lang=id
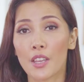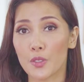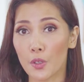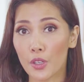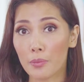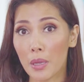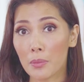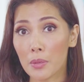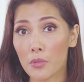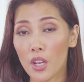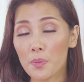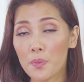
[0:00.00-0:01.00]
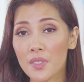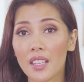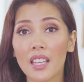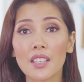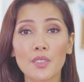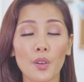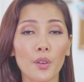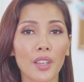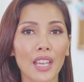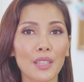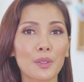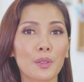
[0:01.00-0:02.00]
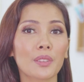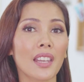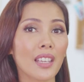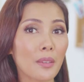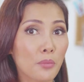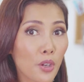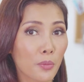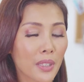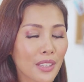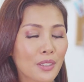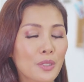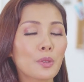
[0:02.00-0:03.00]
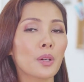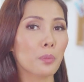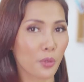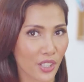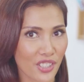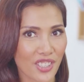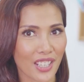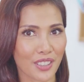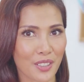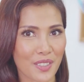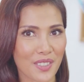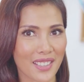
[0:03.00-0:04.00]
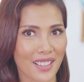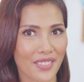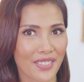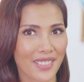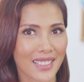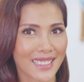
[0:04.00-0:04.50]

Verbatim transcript: So remember moms, it's okay to take a moment to appreciate yourself.